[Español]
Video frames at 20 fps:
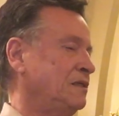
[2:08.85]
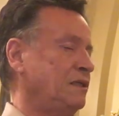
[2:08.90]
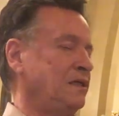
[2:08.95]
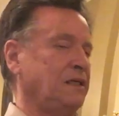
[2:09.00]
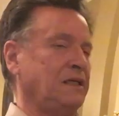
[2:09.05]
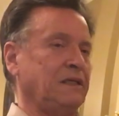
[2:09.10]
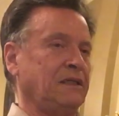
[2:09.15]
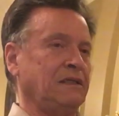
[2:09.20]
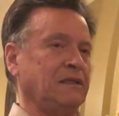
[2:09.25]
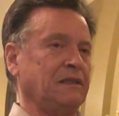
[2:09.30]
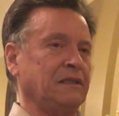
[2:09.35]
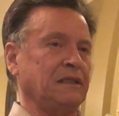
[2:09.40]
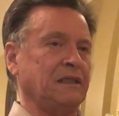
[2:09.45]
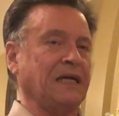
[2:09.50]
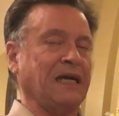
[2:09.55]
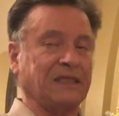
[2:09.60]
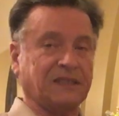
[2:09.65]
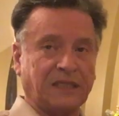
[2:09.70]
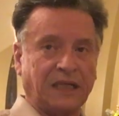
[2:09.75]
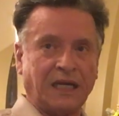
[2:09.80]
eh,
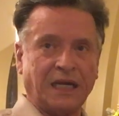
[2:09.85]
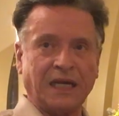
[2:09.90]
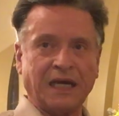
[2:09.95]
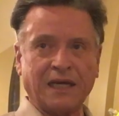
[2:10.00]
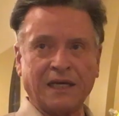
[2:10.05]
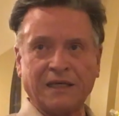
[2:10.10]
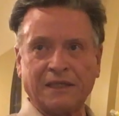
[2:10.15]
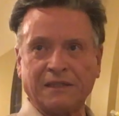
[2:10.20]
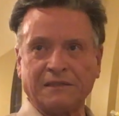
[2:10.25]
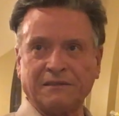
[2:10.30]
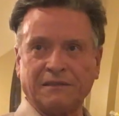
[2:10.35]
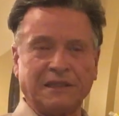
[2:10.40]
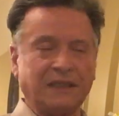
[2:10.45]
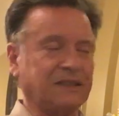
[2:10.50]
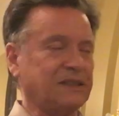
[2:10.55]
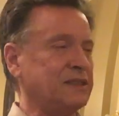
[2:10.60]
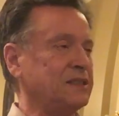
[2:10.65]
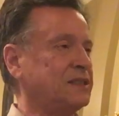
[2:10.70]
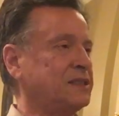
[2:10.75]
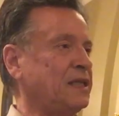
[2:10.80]
casera,
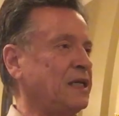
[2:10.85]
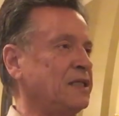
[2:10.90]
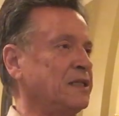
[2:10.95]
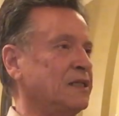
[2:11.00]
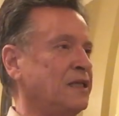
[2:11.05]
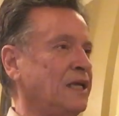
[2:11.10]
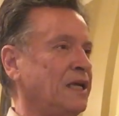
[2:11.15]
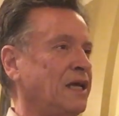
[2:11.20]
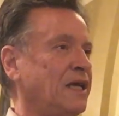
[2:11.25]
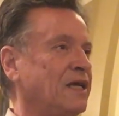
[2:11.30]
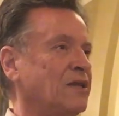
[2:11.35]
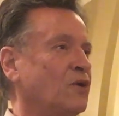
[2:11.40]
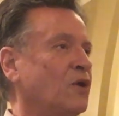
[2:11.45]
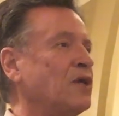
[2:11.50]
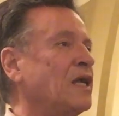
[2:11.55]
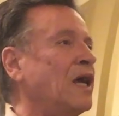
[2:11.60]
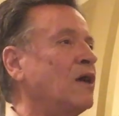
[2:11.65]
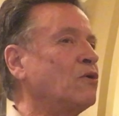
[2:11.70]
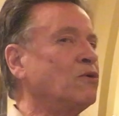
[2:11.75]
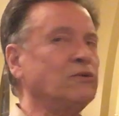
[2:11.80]
asistente
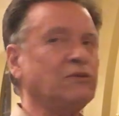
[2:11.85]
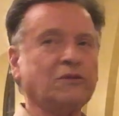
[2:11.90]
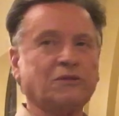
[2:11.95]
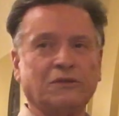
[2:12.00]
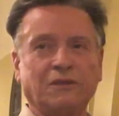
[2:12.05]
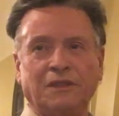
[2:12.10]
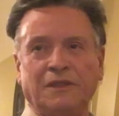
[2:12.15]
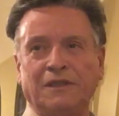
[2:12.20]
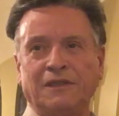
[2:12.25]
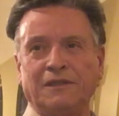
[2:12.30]
Doña Luz,